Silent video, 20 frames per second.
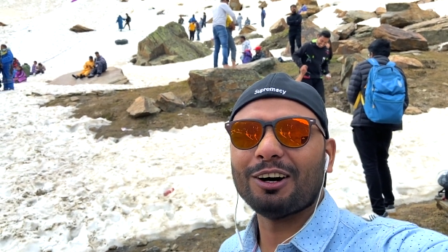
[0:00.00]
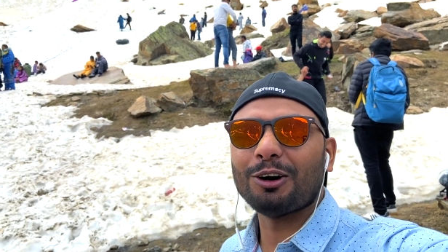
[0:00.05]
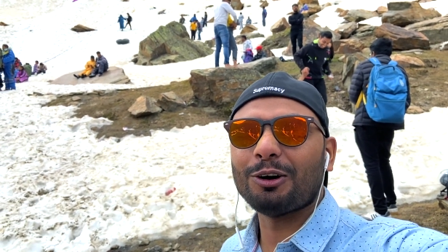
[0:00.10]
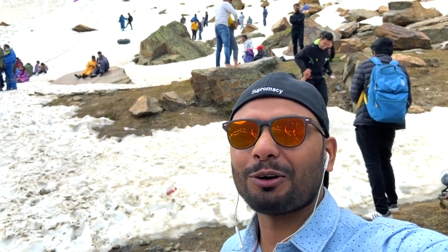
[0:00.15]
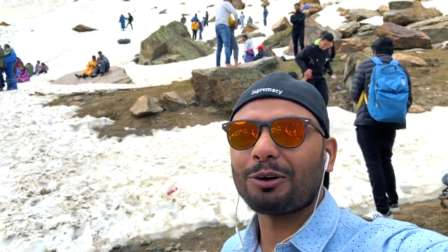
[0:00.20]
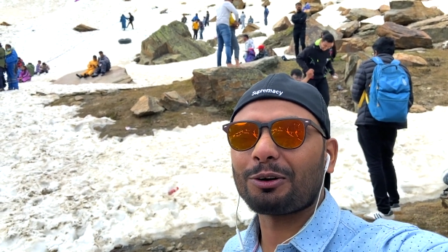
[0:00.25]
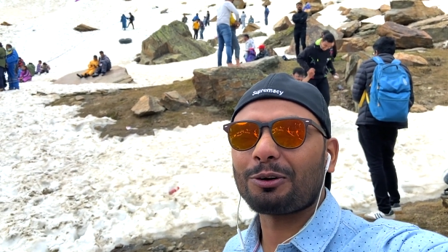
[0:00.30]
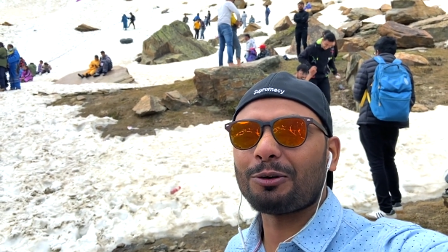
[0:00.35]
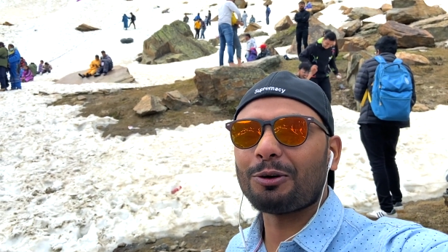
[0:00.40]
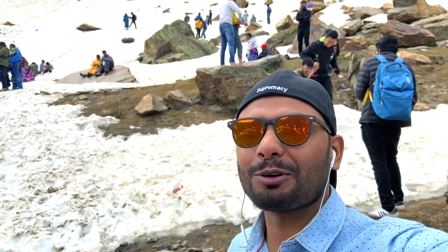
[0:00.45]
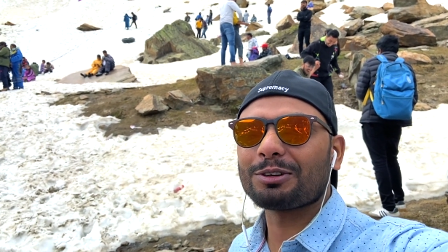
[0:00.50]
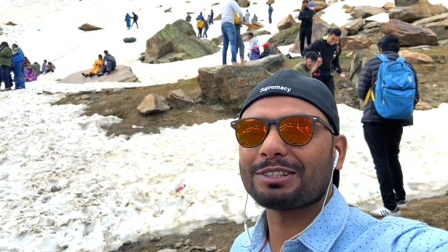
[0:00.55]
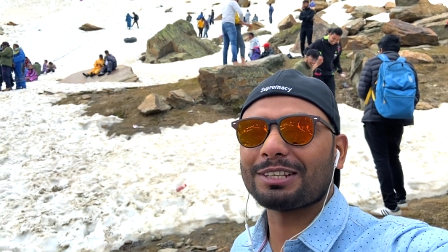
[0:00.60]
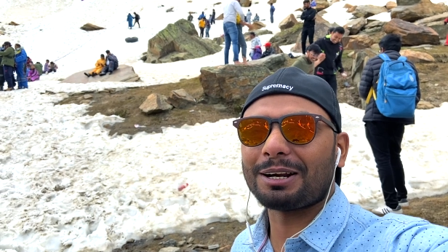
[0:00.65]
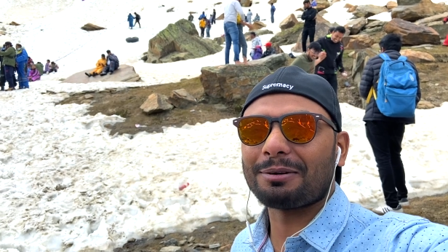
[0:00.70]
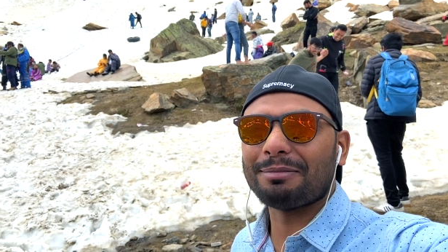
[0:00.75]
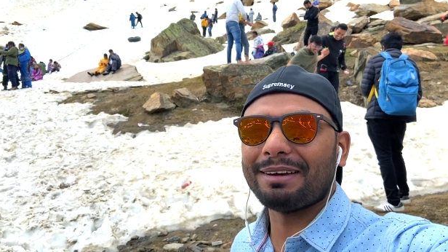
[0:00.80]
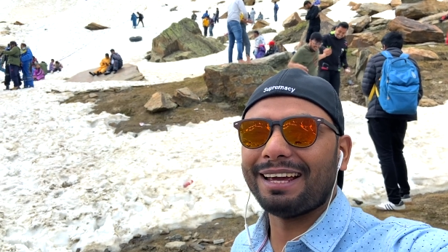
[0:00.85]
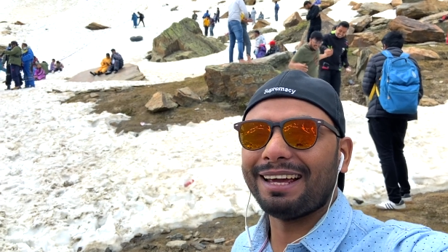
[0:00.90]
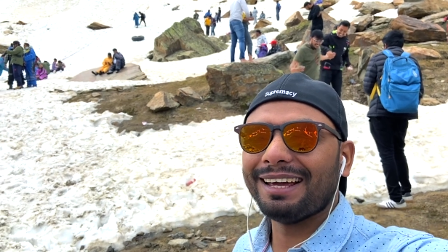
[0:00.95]
और
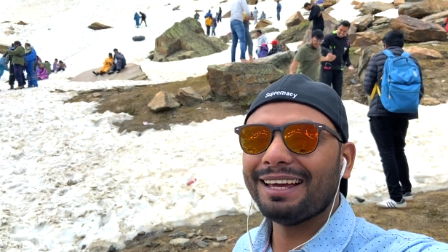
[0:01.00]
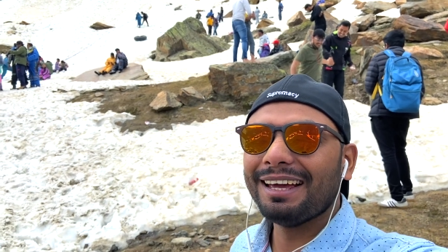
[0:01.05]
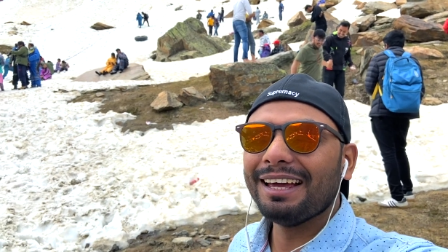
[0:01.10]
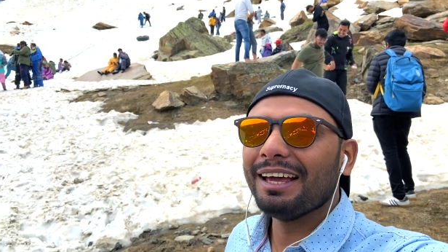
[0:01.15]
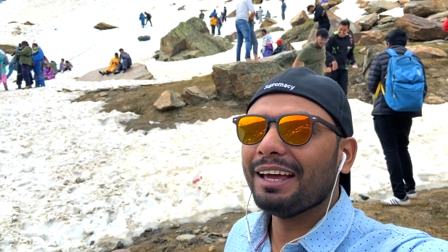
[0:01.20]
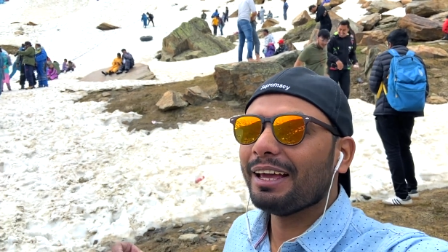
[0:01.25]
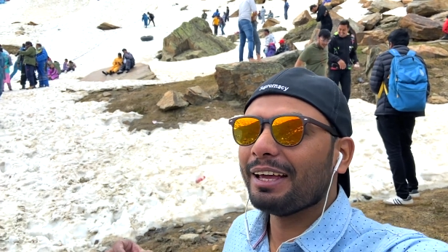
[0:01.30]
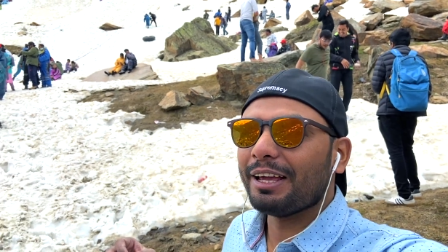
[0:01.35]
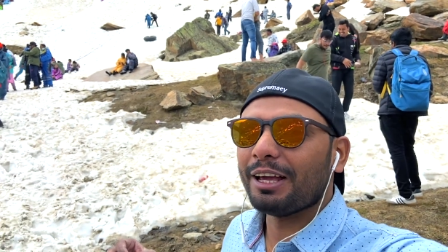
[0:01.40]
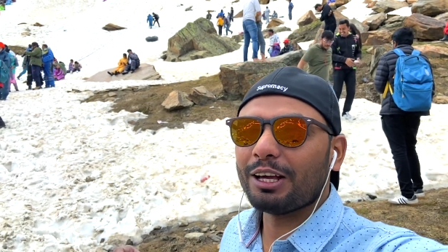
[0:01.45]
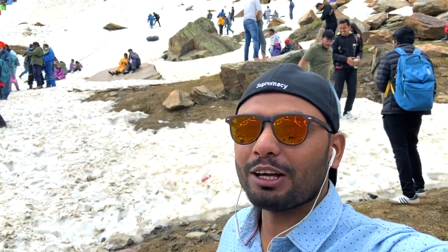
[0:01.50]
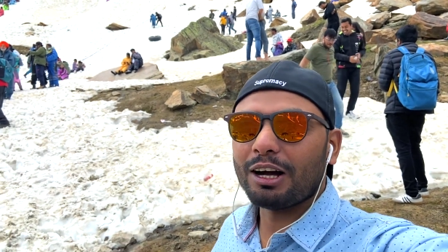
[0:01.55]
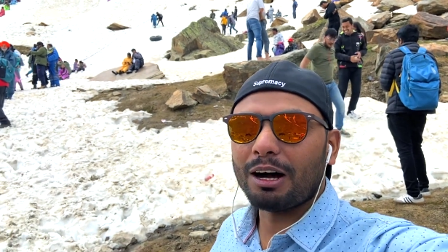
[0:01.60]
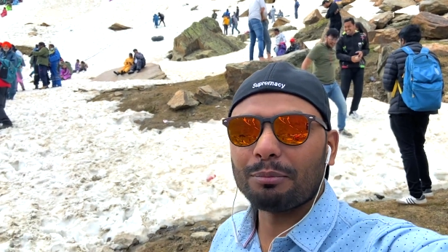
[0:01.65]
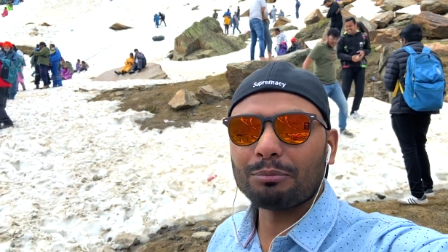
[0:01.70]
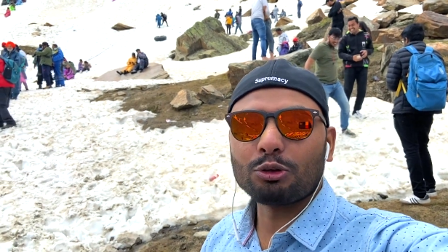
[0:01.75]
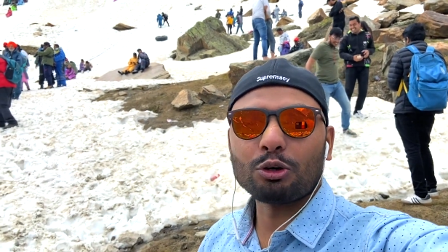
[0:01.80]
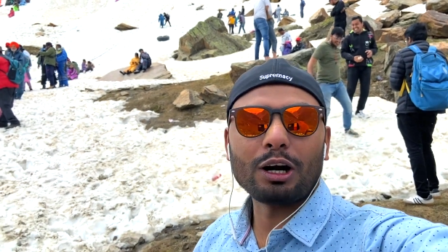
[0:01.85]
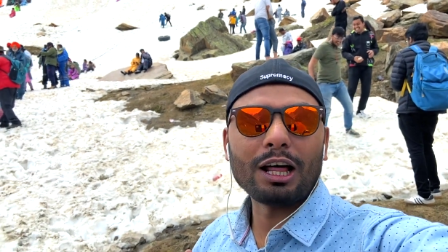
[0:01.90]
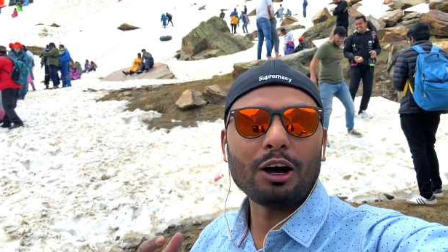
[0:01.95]
कोकसर में ये
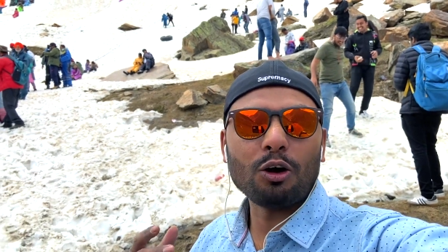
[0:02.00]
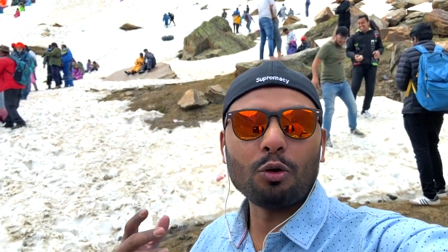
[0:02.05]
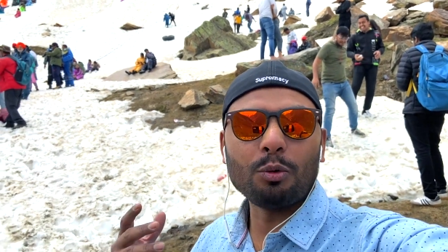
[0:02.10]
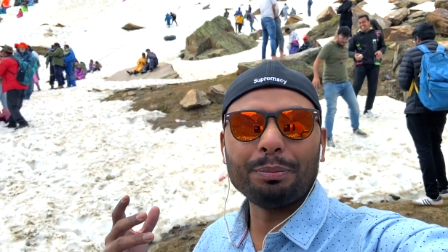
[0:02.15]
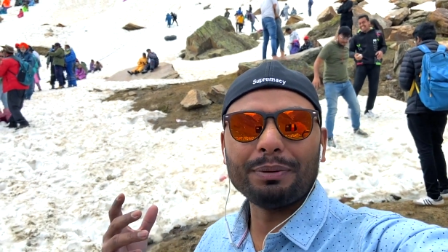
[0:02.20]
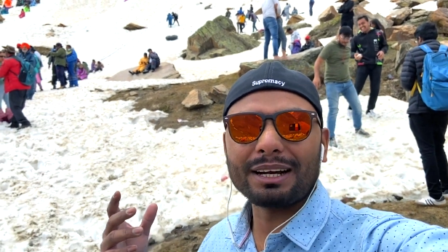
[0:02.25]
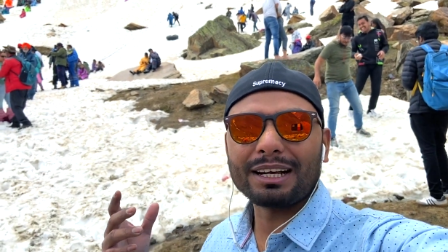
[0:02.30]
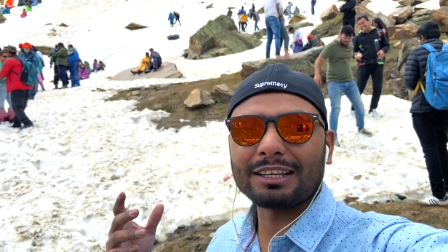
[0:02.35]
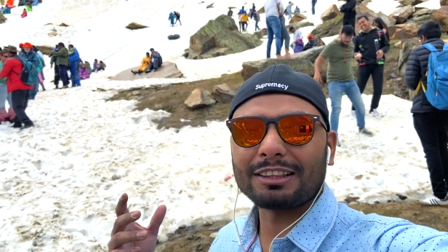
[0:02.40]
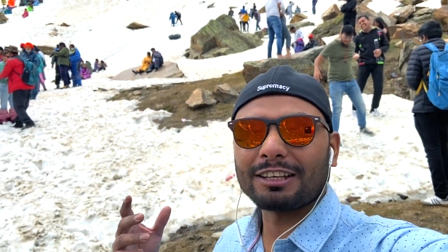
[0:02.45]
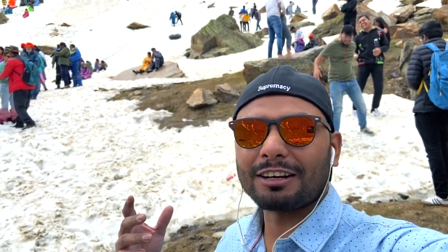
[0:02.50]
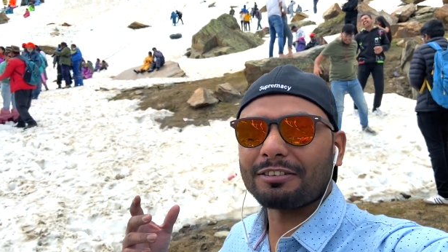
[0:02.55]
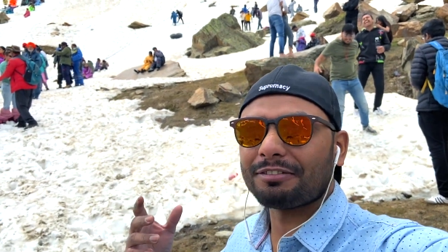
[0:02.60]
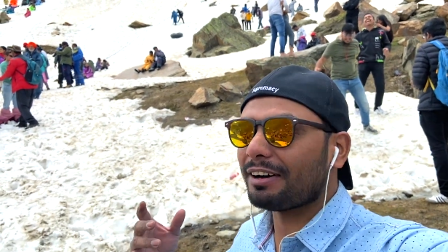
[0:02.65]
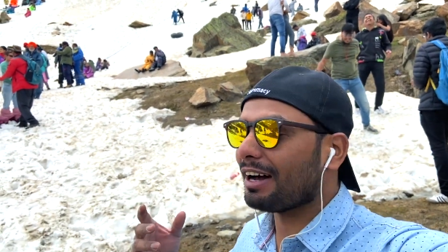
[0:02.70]
हम थोड़ा ऊपर की तरफ